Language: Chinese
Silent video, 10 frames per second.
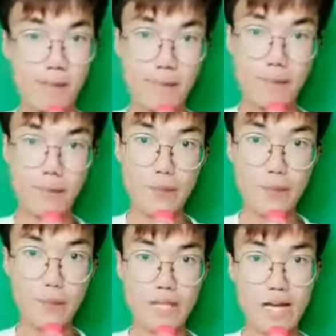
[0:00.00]
双打方面。
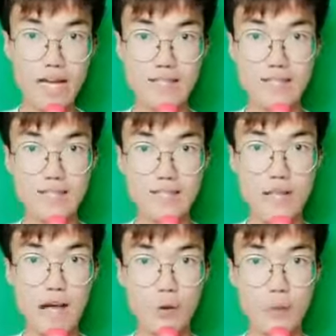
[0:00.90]
穆古鲁扎卡萨
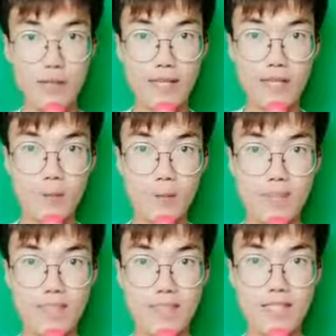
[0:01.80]
金娜六比
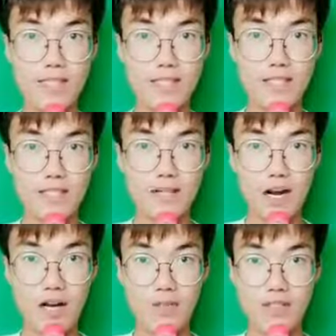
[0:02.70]
一，六比七，
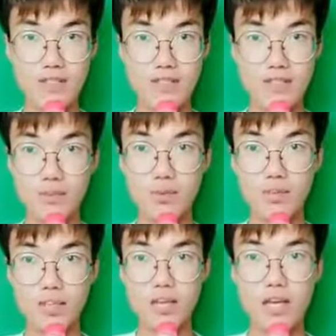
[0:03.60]
十二比十
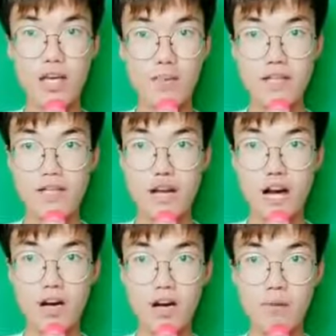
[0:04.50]
四，不敌
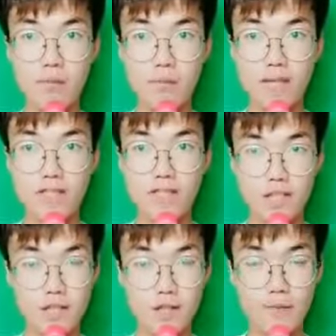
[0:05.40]
梅里查尔
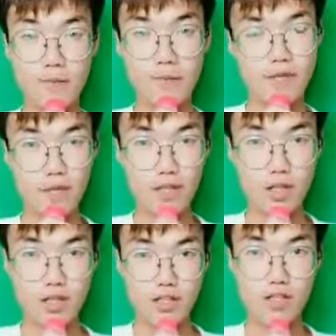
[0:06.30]
佩斯切克。
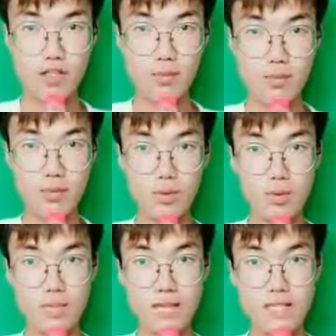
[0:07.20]
至此，
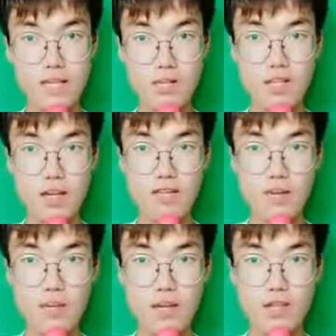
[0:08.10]
穆古鲁扎在
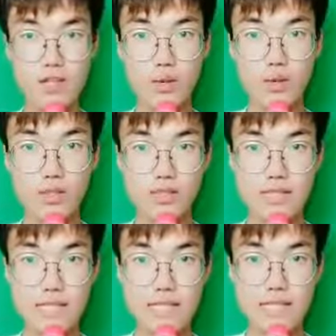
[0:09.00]
双打方面收
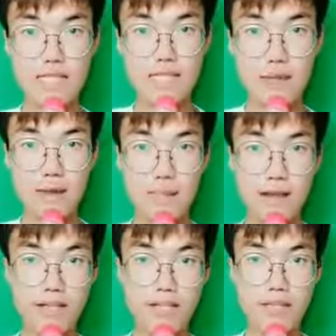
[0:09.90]
获了三千七
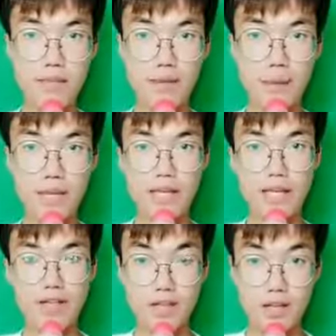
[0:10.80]
百八十亿美
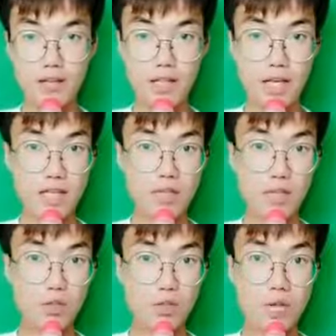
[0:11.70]
元，这样
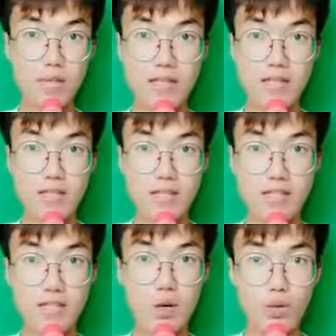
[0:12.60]
他将捐给
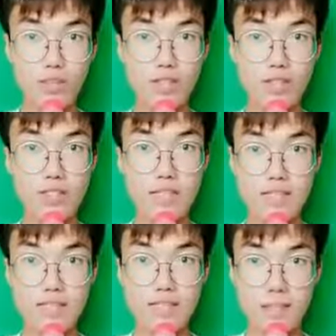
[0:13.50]
慈善机构也
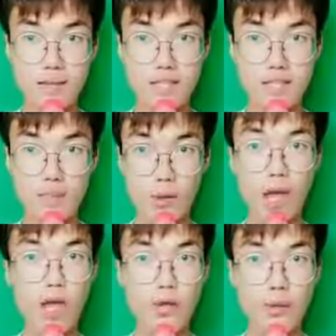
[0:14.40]
是三千七百八十亿
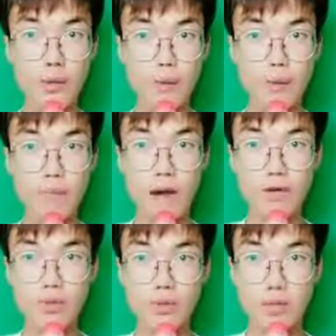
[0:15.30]
美元，用
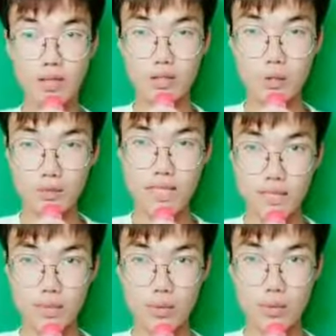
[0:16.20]
于帮助儿
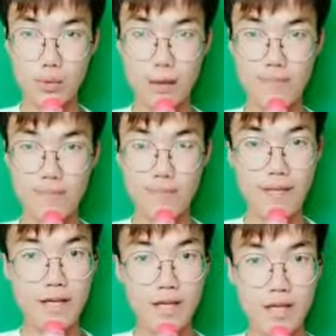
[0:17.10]
童建造图书馆。
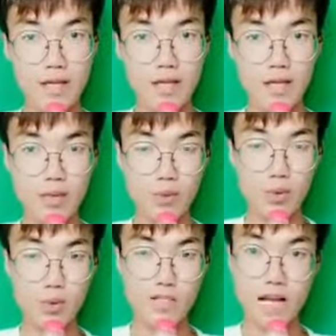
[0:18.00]

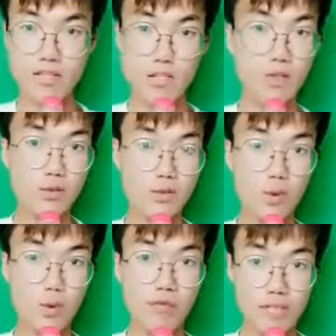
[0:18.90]
穆古鲁扎这
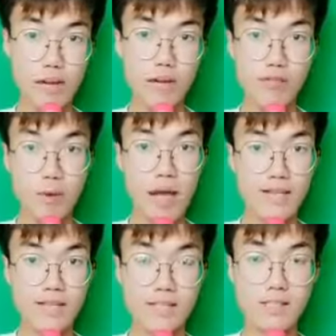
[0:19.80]
一举动非常
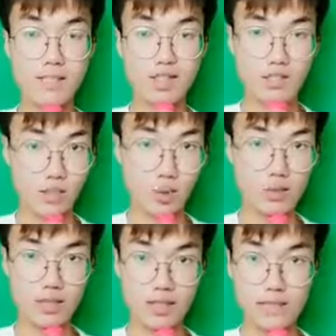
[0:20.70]
富有爱心，也
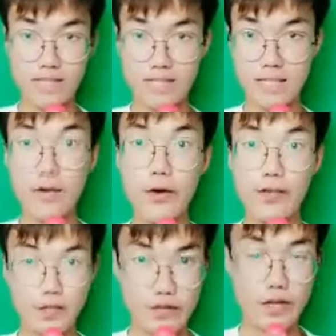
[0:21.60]
是获得了大家
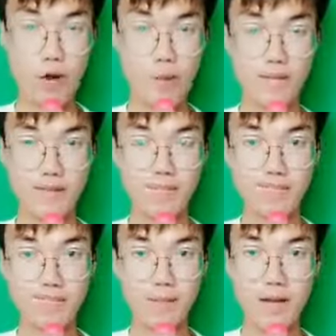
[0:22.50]
的一致好
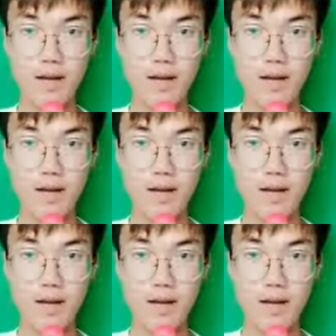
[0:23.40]
评。